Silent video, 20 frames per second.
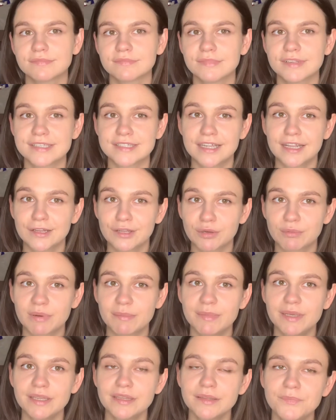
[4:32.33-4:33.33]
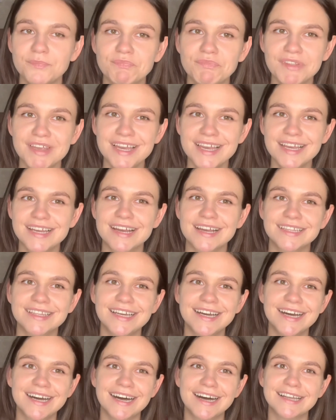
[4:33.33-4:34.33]
Настал ее момент,
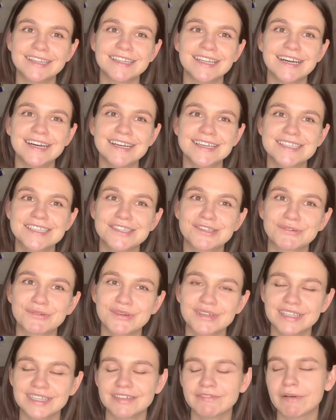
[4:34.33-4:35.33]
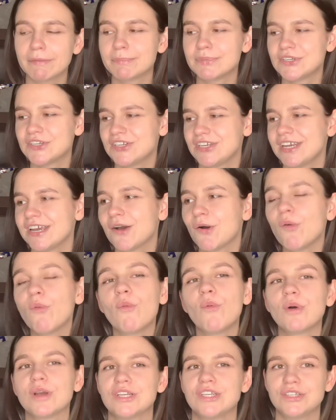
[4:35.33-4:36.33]
когда она стоила вообще
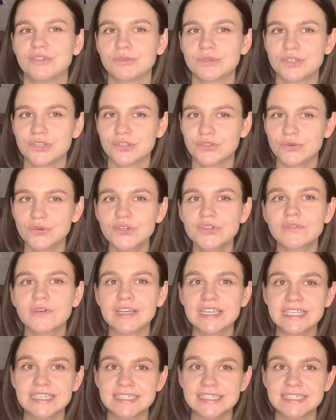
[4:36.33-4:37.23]
очень-очень дешево,